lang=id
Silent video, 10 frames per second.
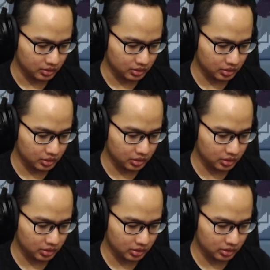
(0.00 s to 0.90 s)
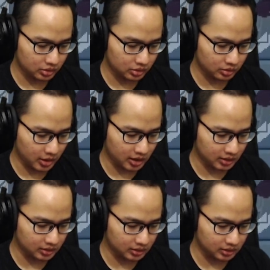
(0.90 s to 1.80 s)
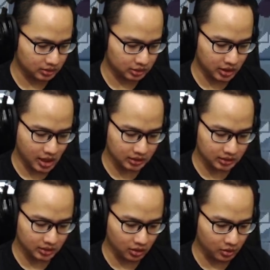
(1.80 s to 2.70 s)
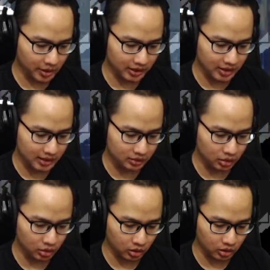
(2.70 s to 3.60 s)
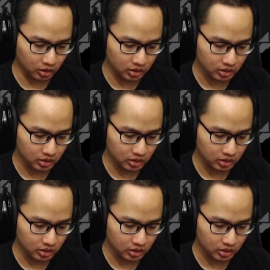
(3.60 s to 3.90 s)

Good. Coba charge. Oh my god, no no no no.